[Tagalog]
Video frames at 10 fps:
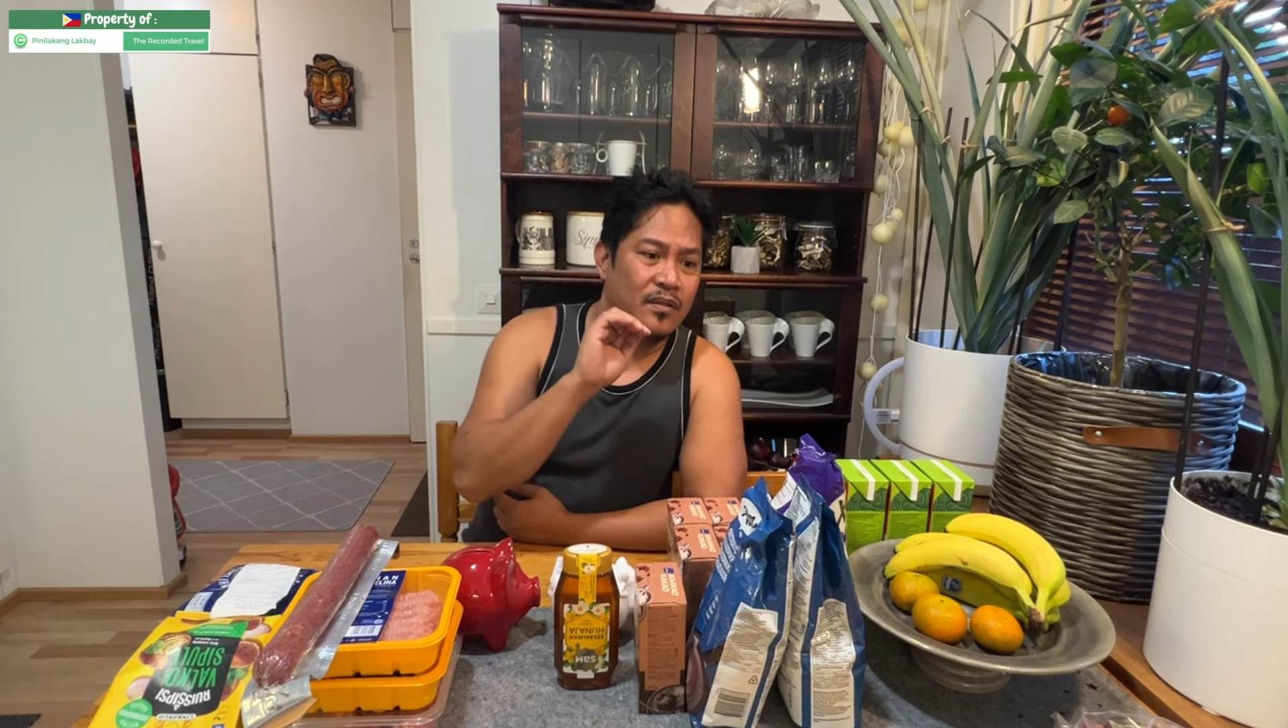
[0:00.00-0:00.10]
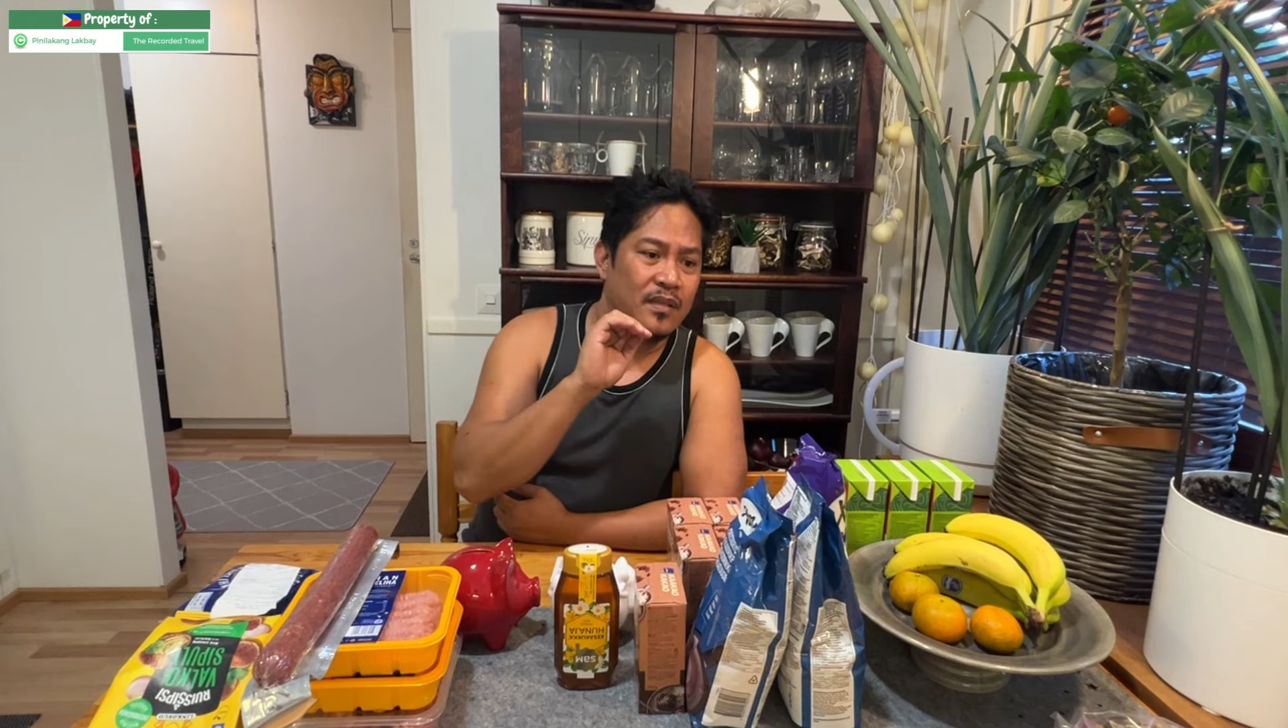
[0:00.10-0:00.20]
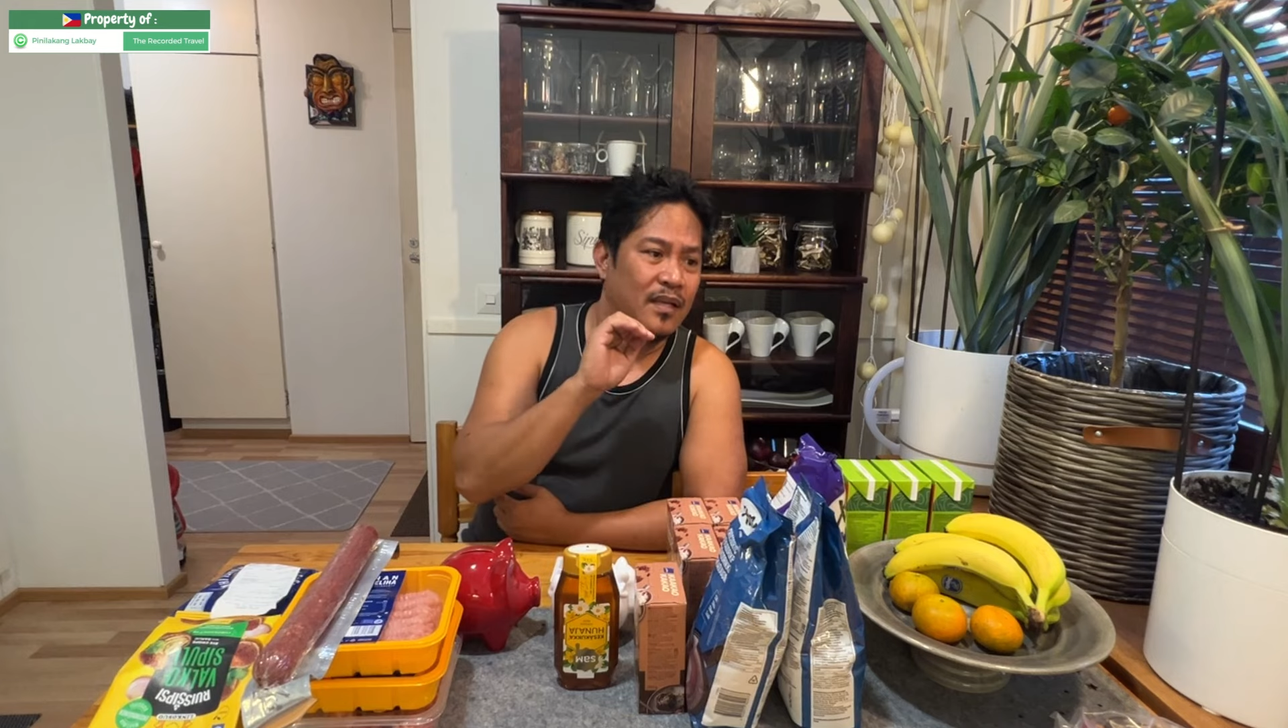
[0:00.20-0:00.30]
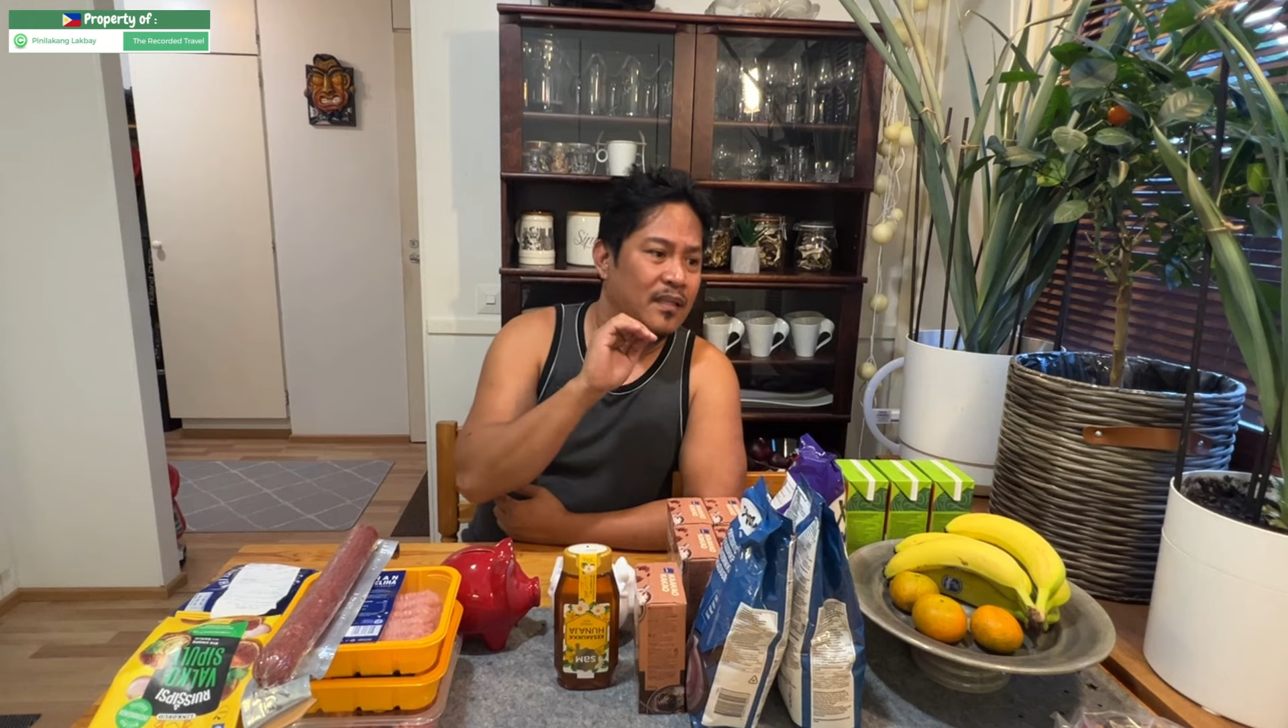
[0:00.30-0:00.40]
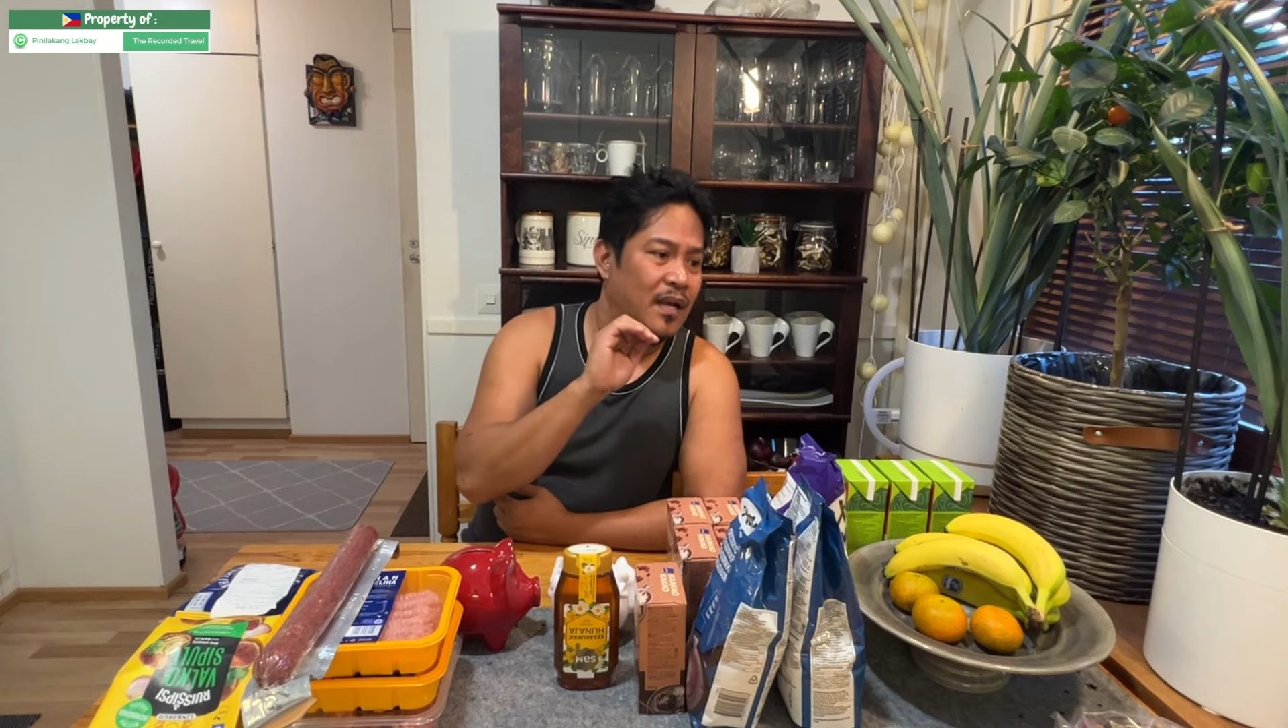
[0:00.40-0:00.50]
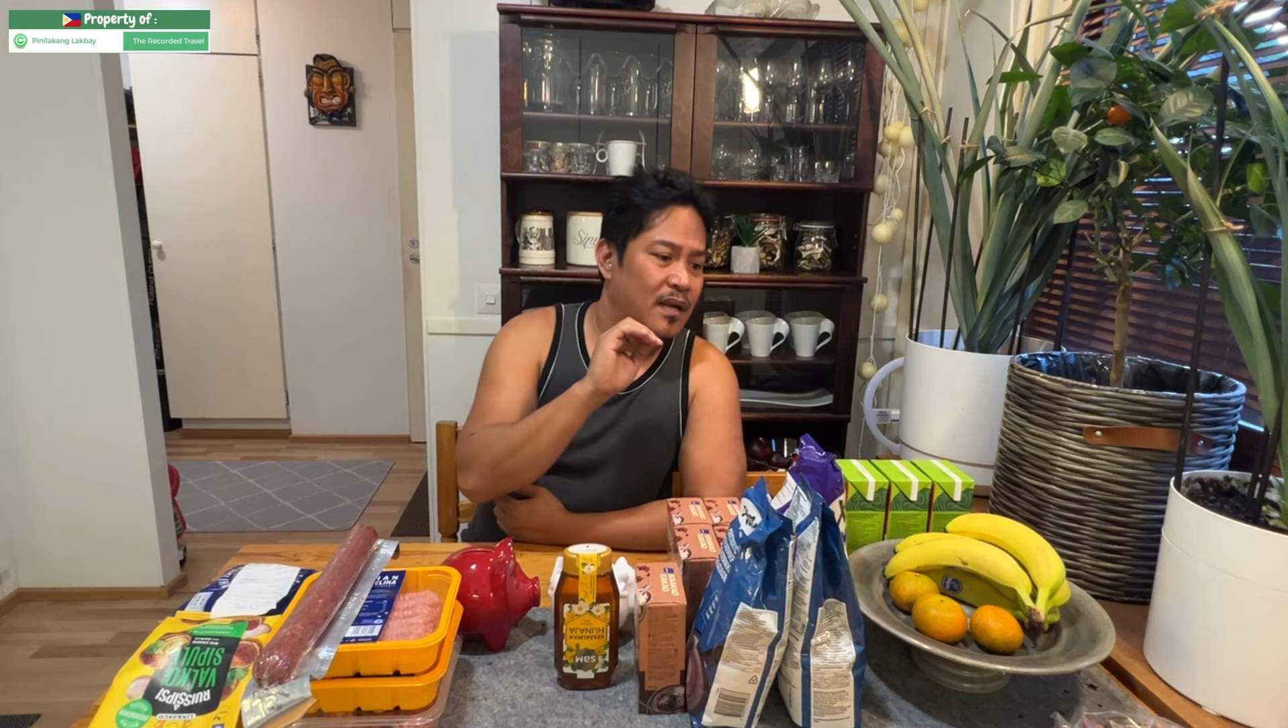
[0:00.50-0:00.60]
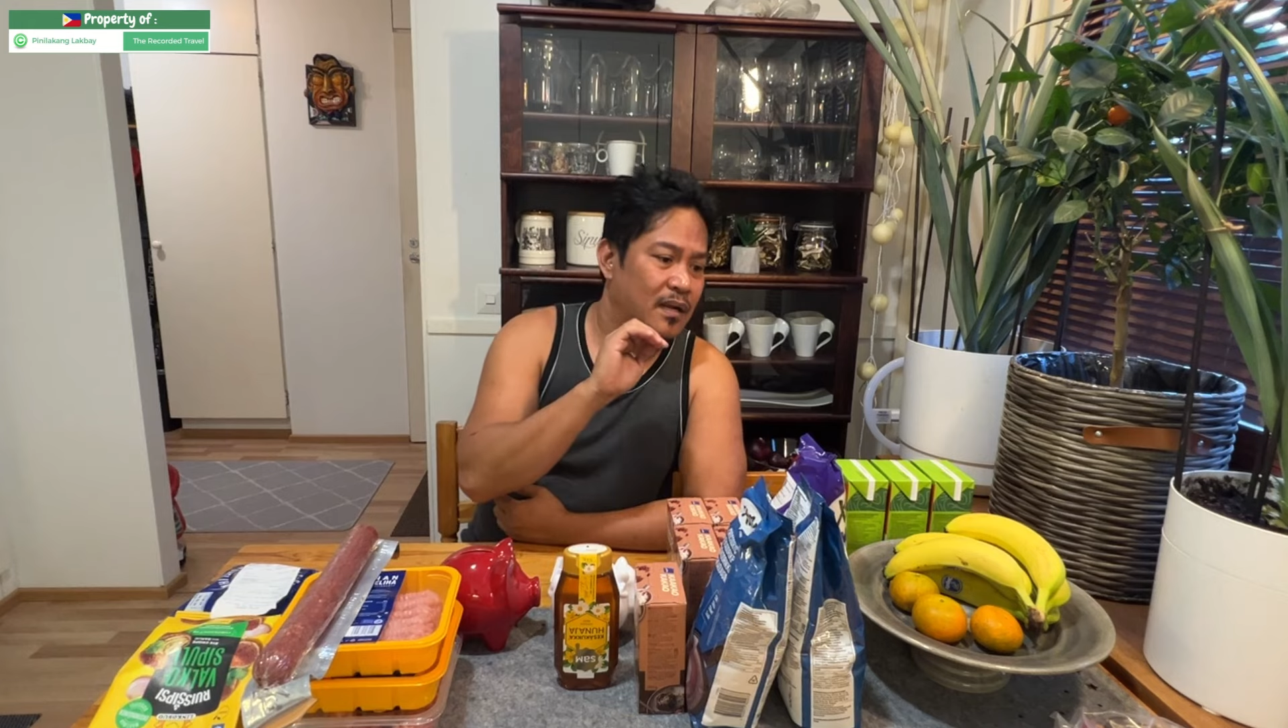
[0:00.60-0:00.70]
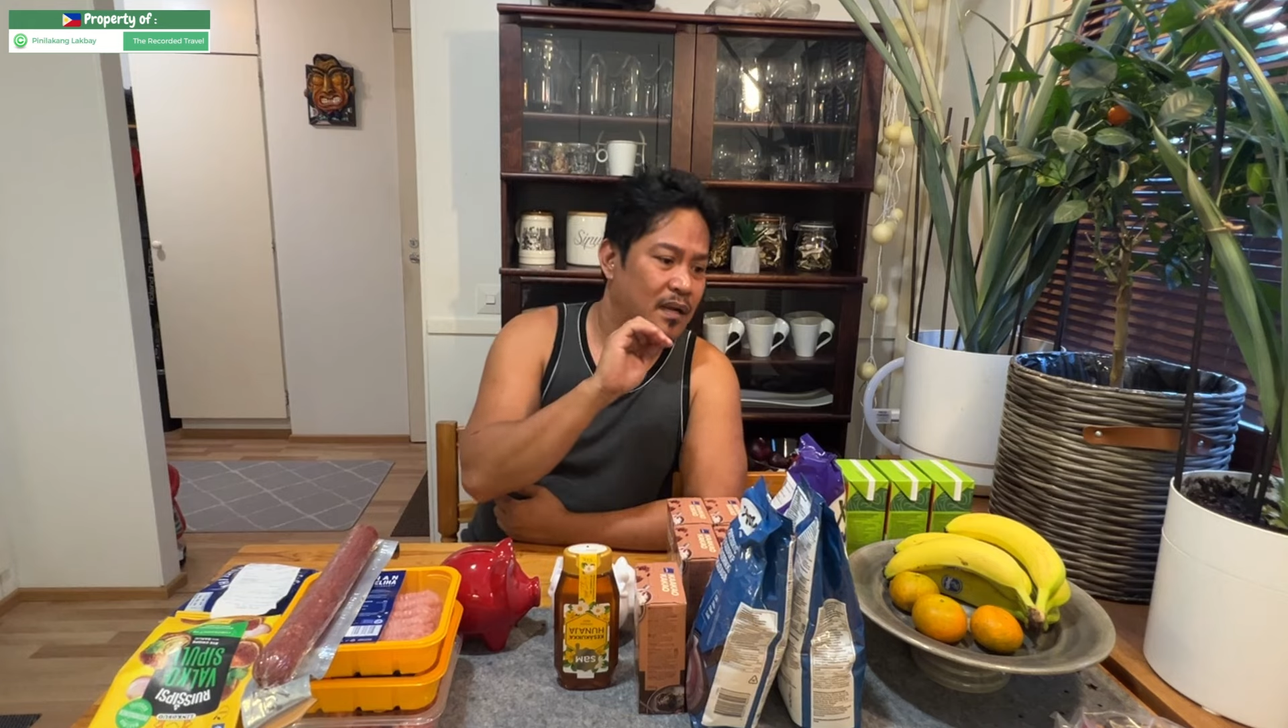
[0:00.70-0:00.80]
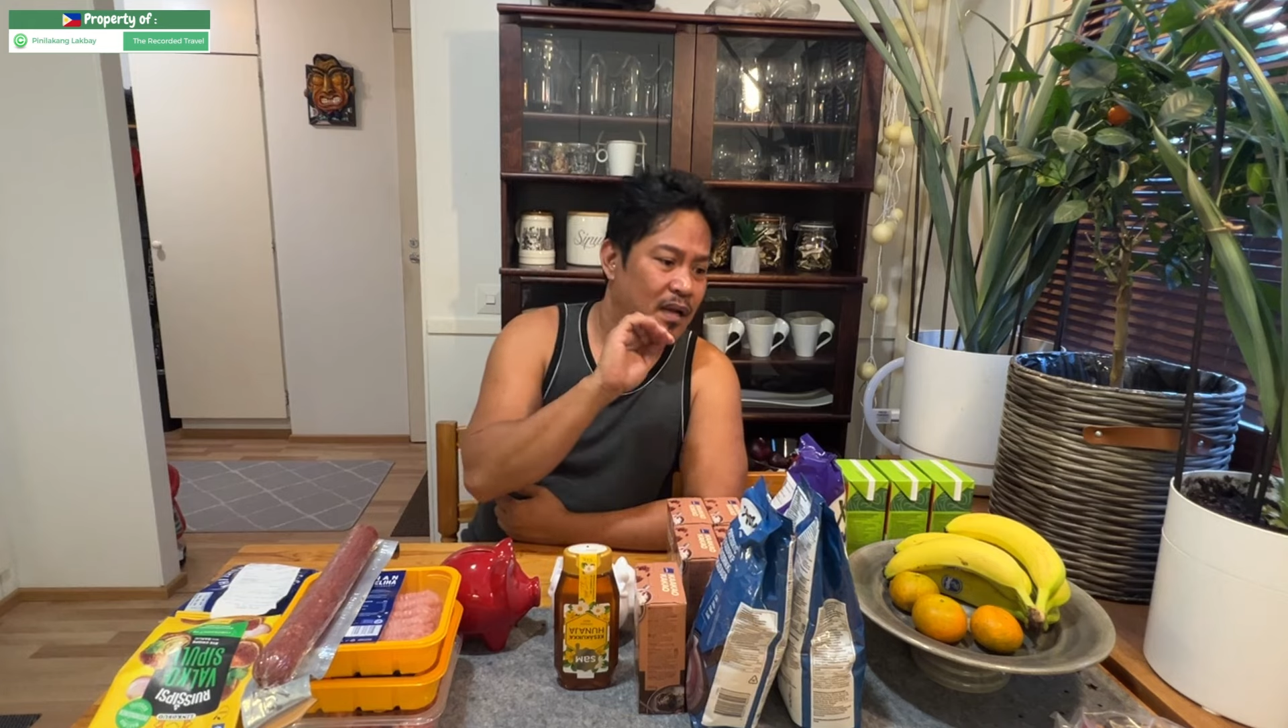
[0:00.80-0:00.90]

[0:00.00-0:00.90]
salitang,